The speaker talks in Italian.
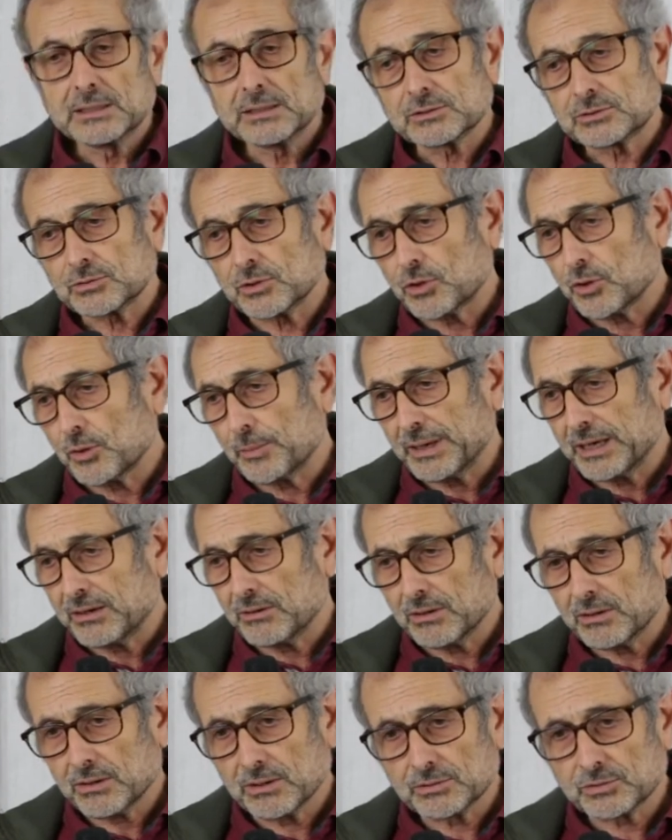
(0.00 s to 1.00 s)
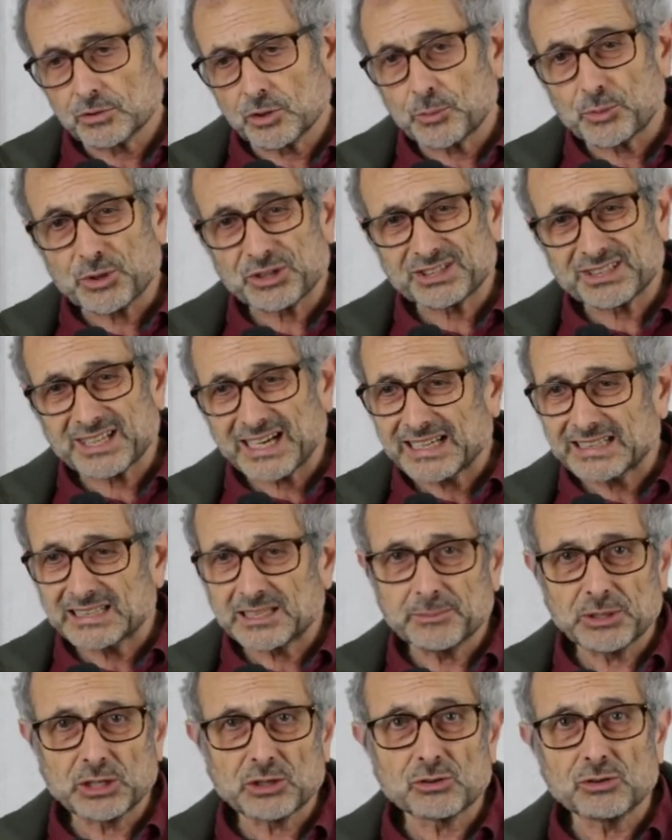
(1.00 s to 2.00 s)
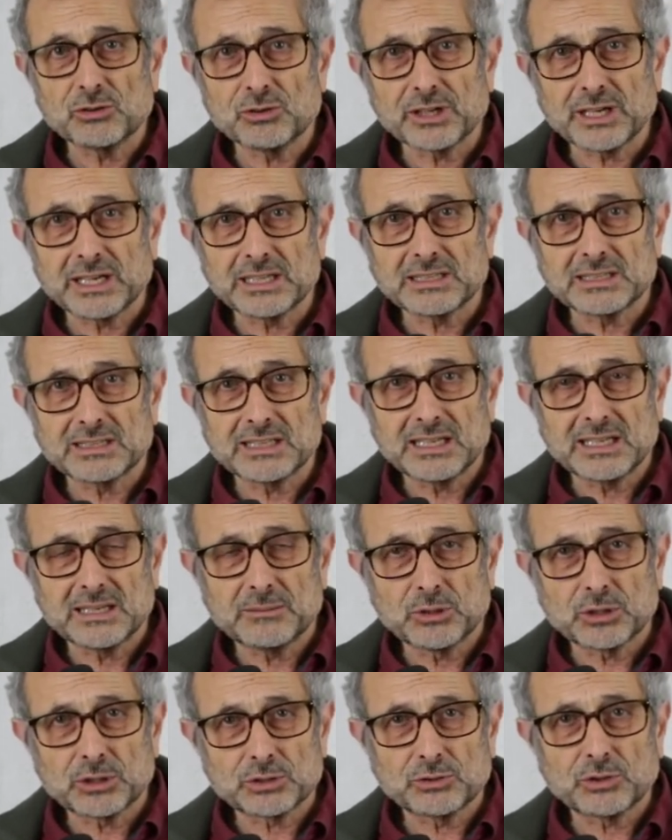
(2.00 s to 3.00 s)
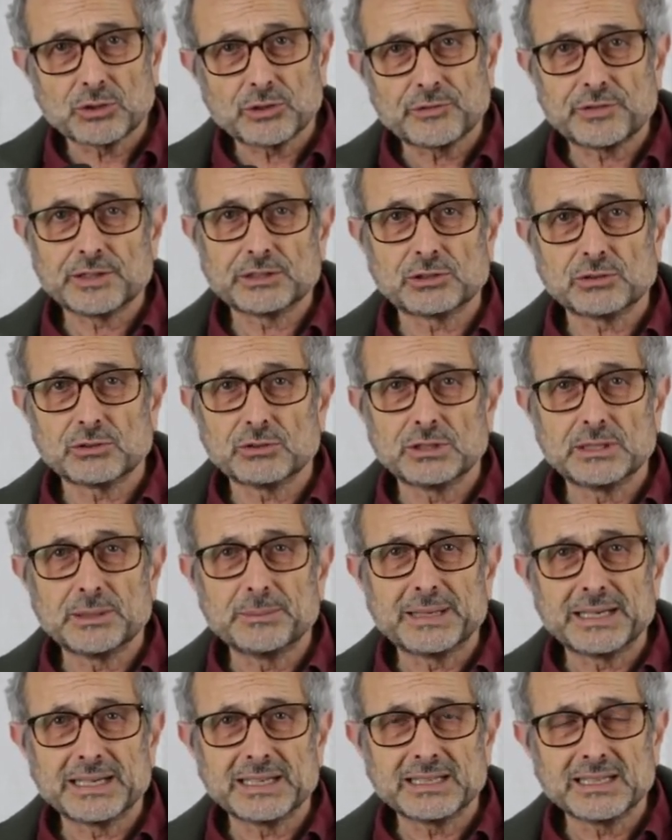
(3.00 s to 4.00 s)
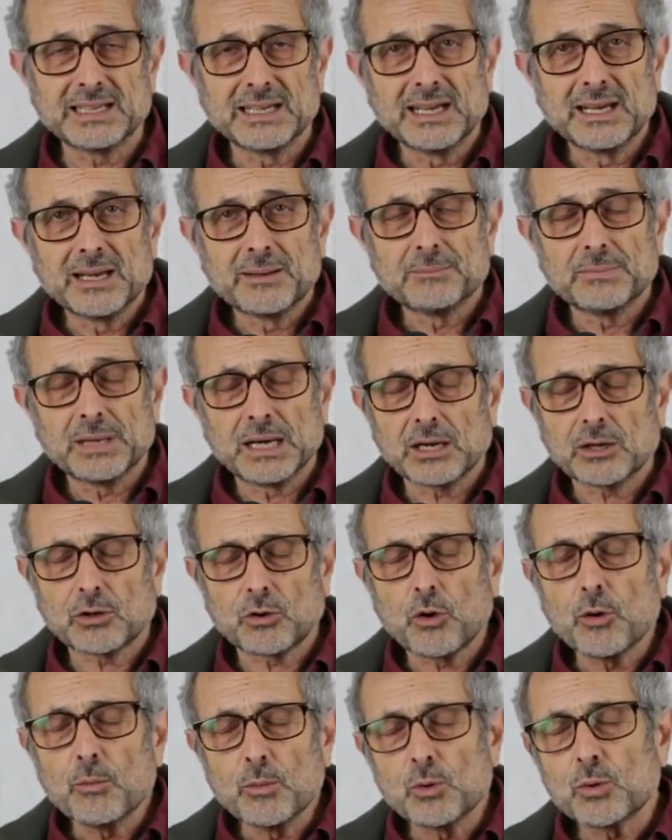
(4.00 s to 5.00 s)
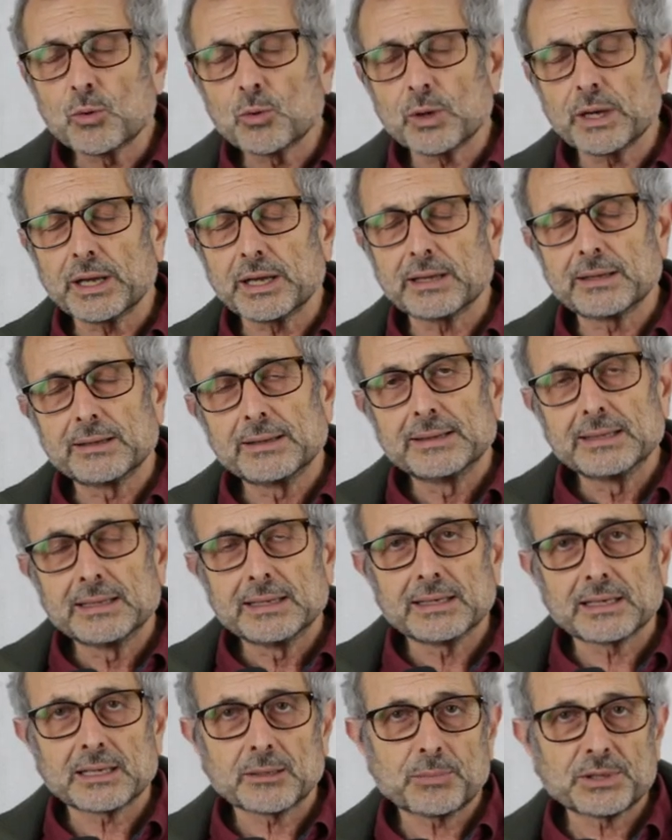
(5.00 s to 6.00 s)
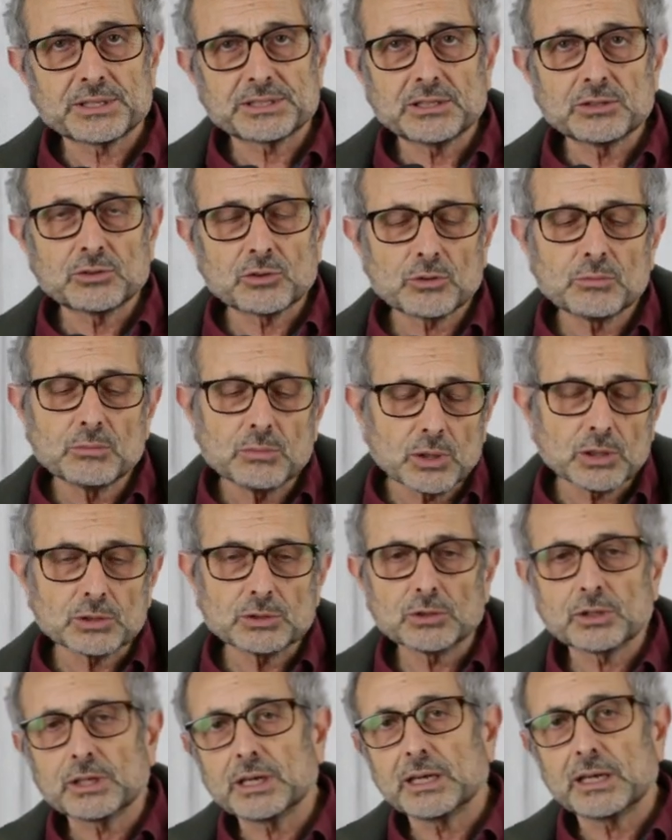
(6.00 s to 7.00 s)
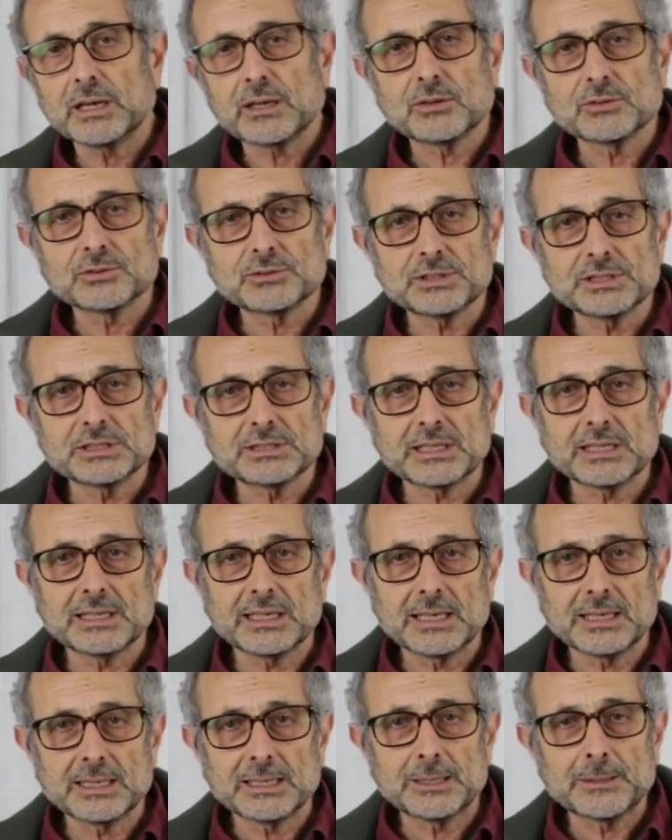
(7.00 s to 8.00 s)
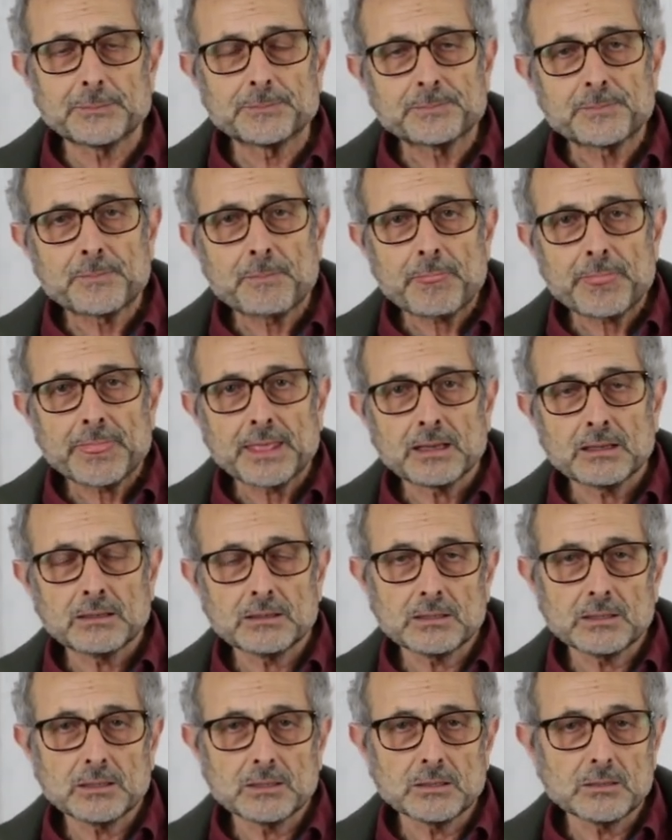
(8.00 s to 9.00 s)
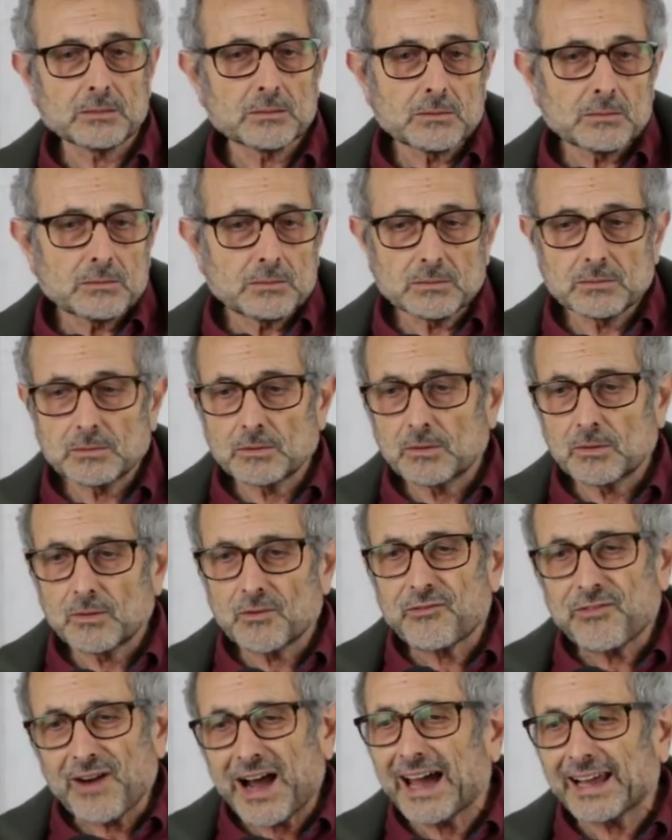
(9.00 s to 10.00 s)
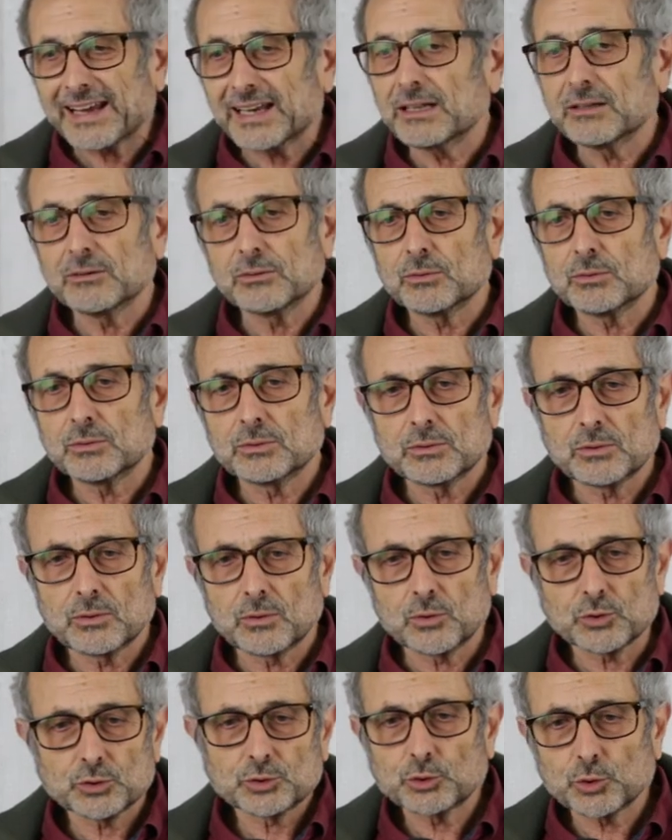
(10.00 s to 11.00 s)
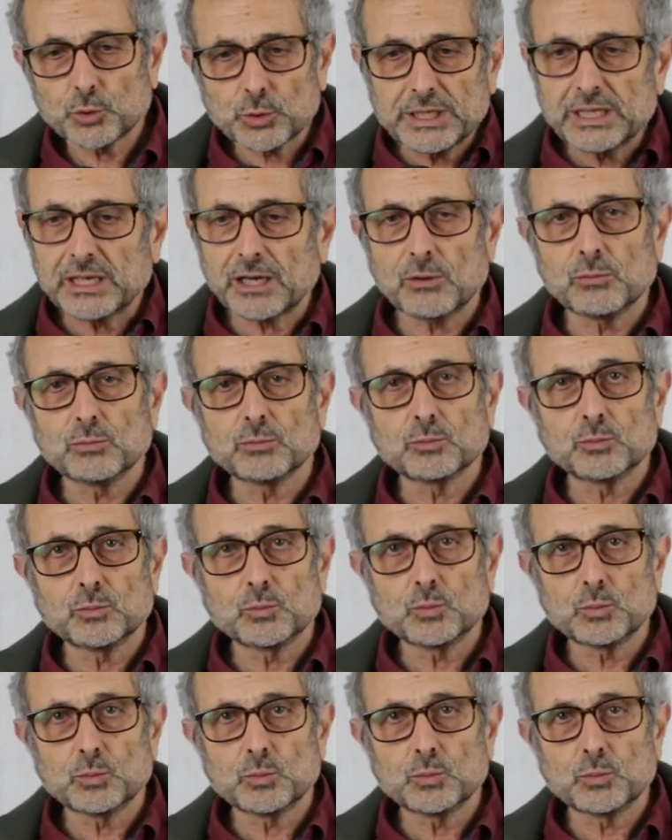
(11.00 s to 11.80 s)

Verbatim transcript: Sono, meno, sono più astratte, meno concrete del laboratorio fatto con le mani, ma comunque rappresentano un modo che consiste nel eh, fare, costruire un,